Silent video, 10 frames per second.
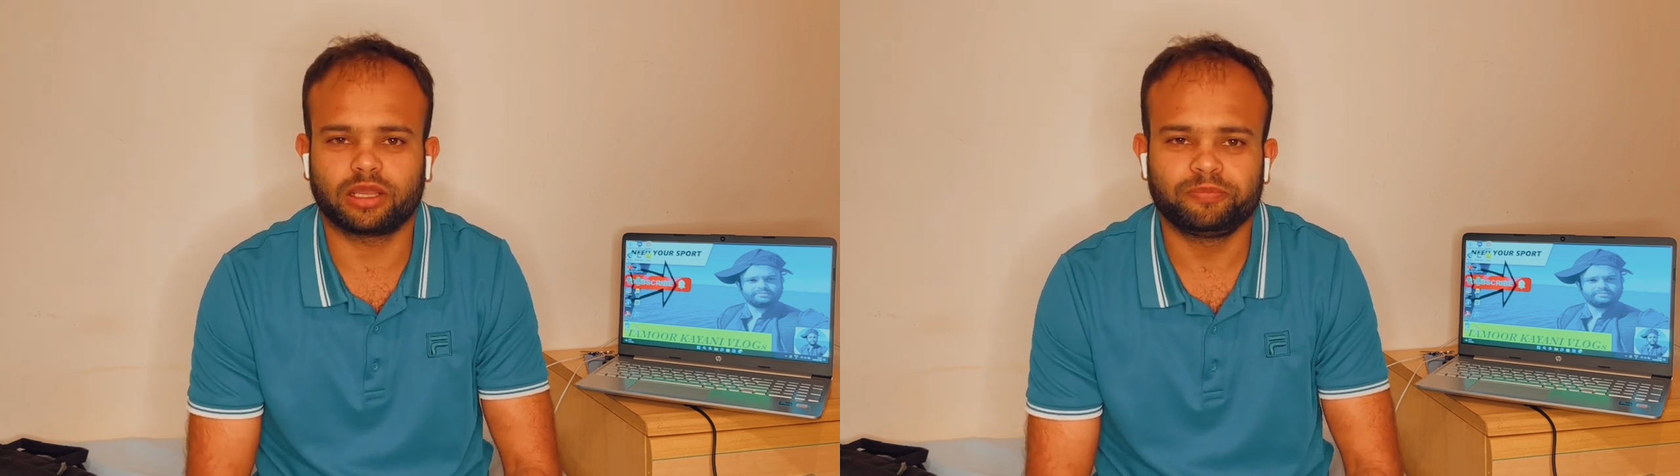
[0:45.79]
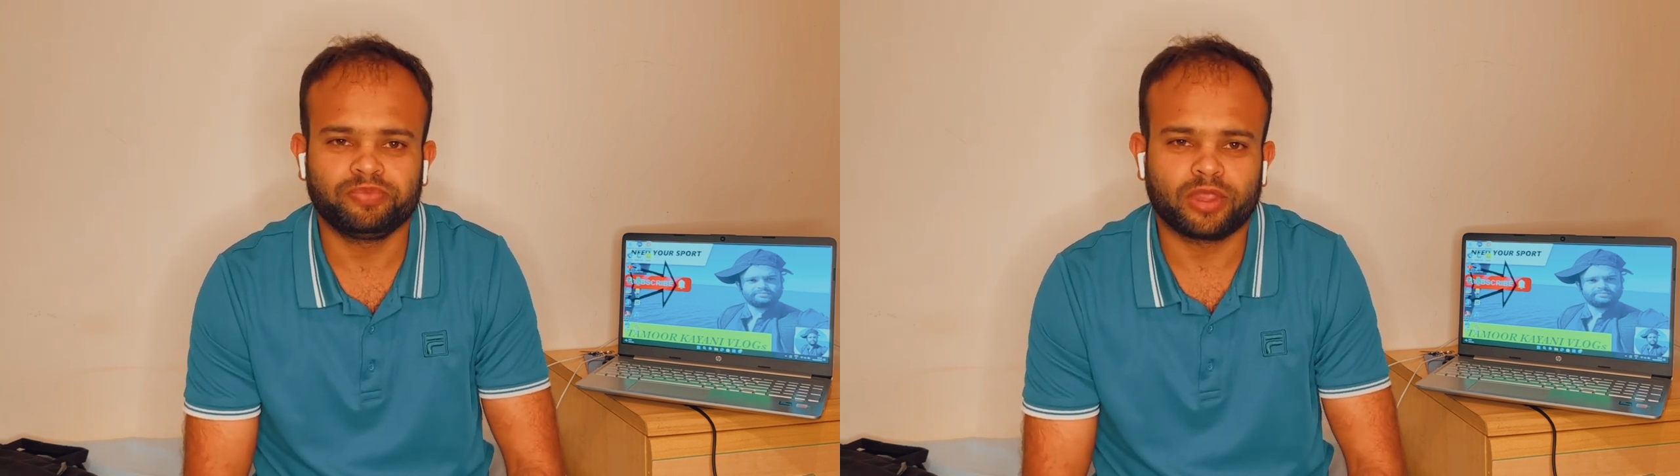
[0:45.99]
लें
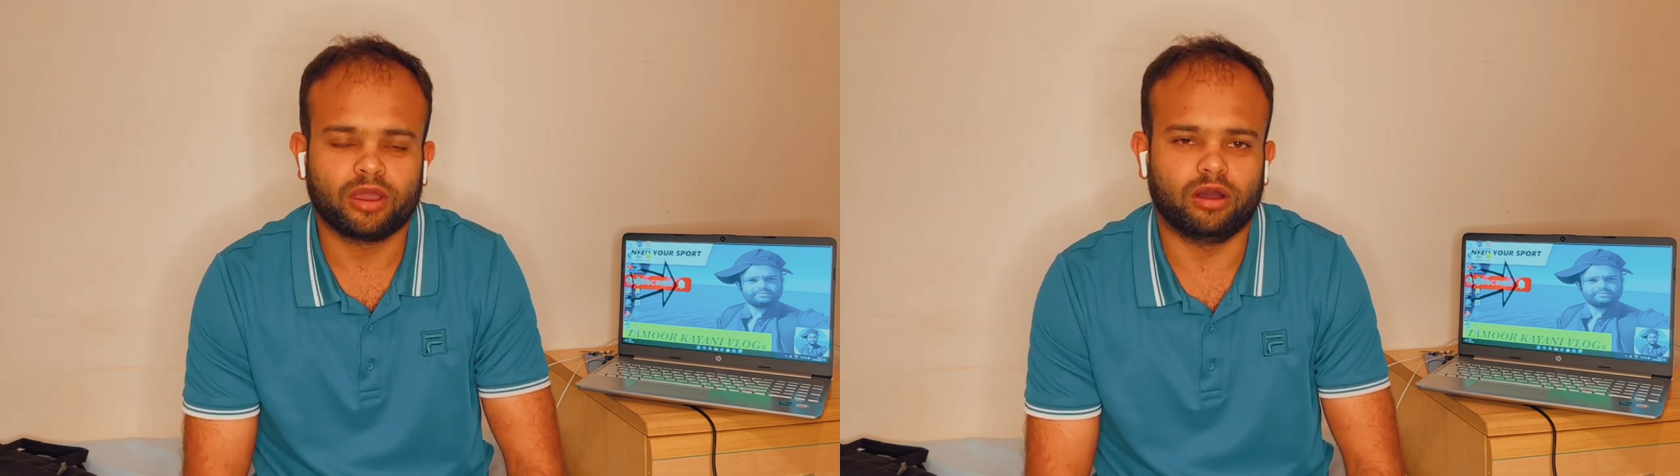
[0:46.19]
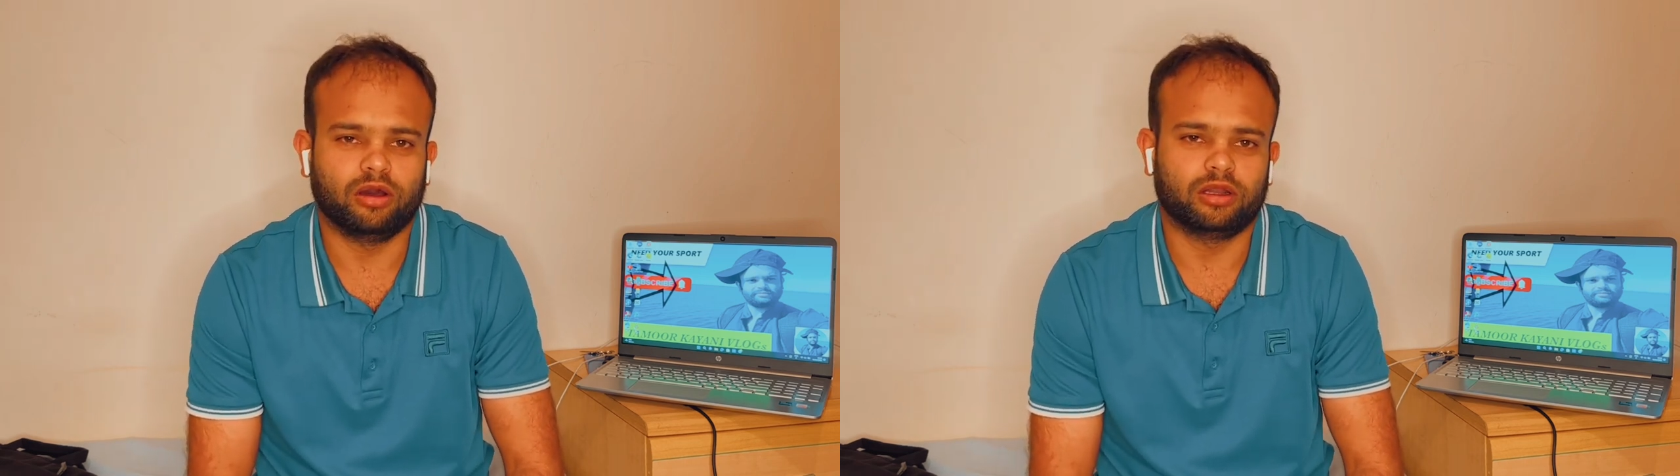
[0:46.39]

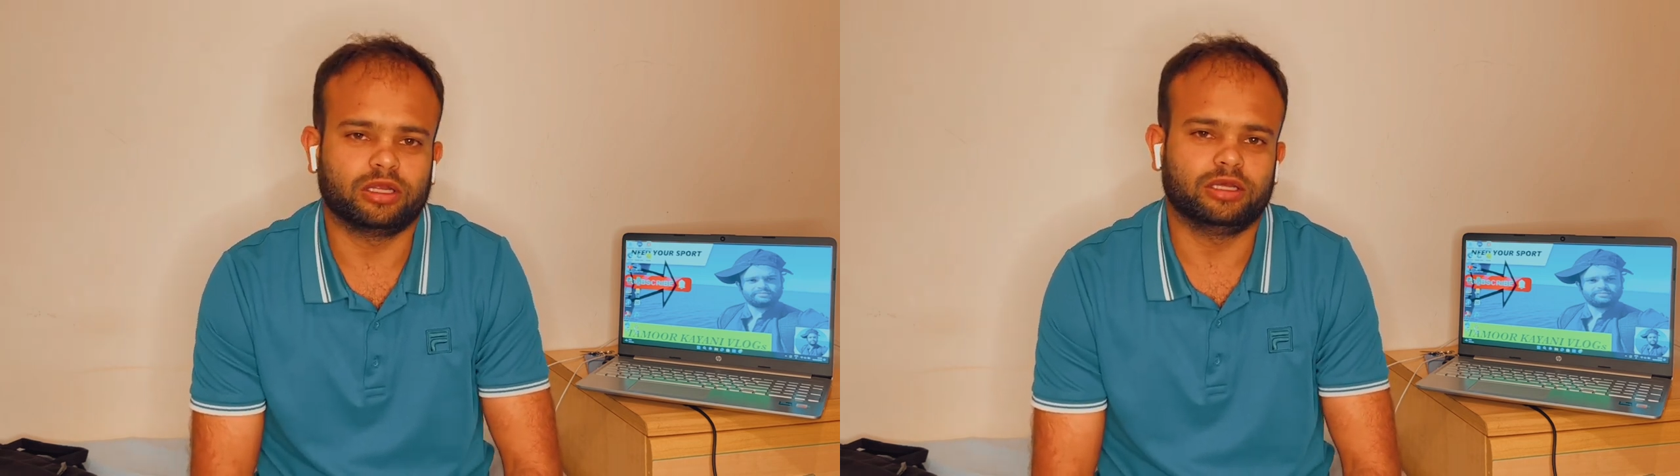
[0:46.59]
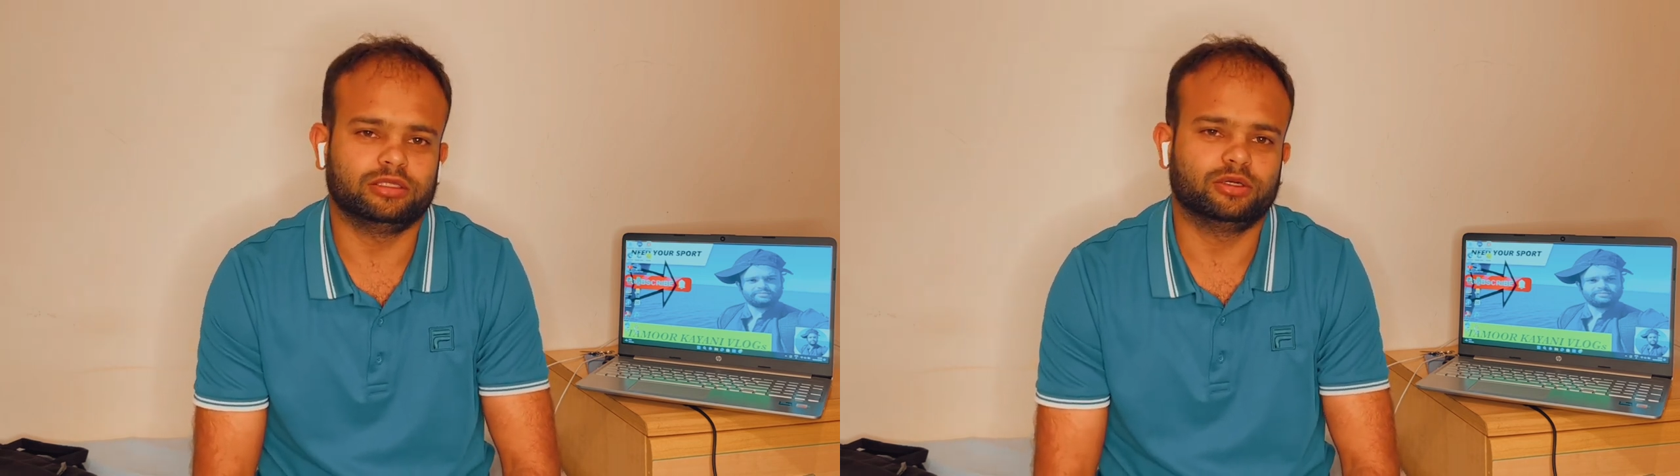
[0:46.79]
और
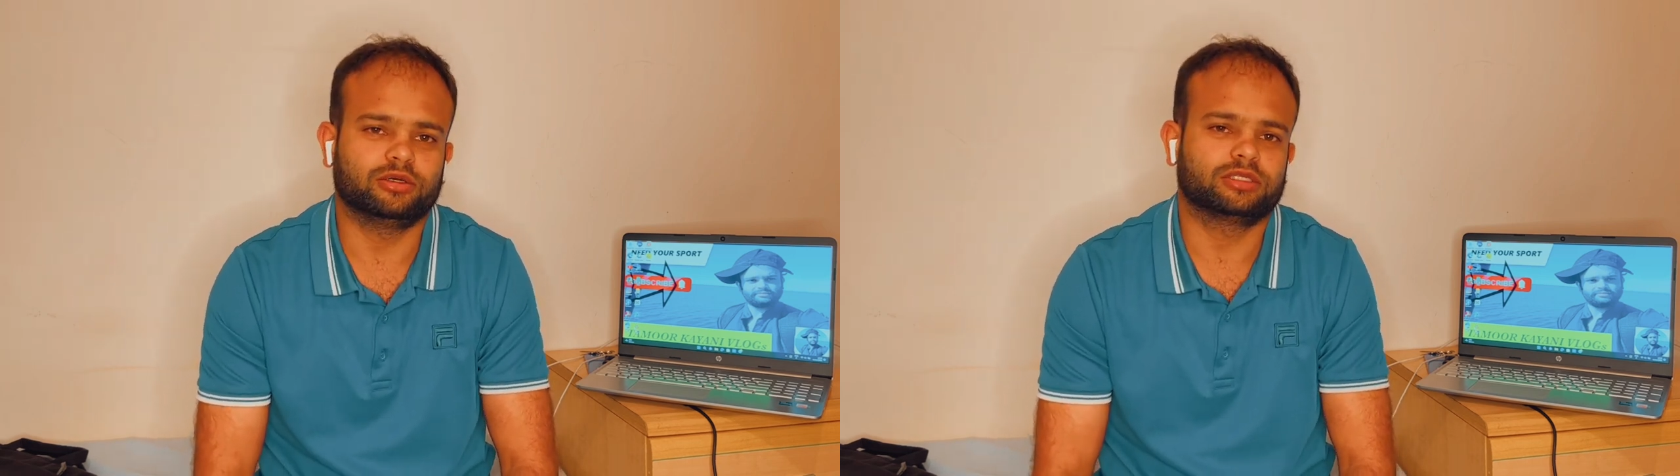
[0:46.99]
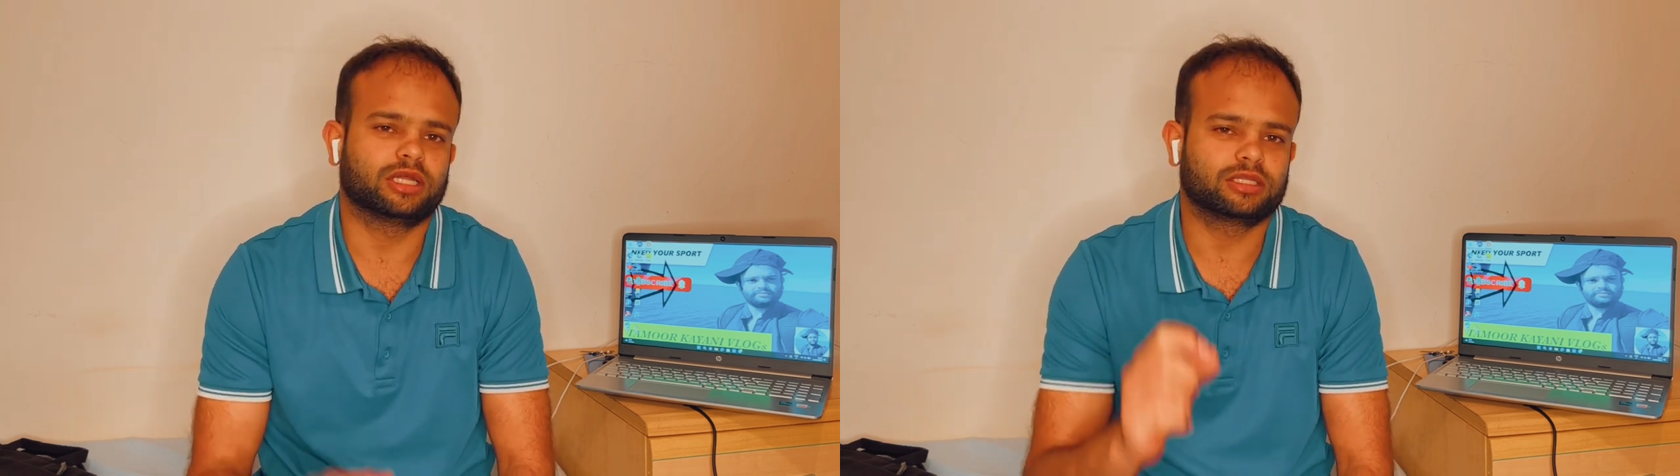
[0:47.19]
जो
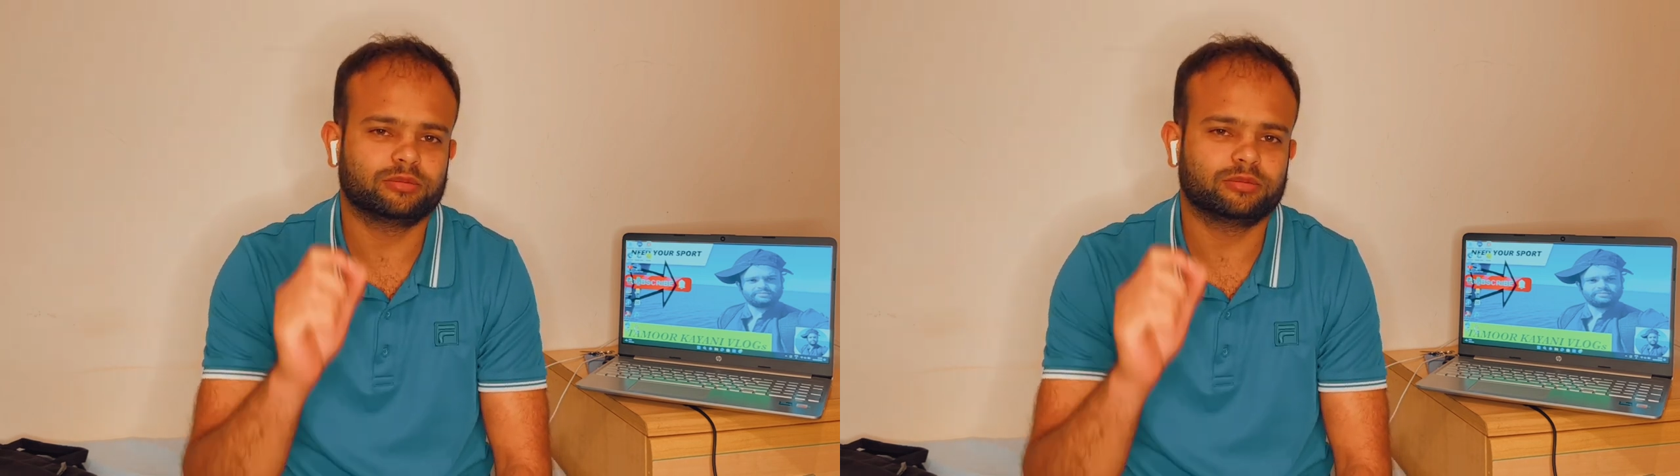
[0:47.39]
साथ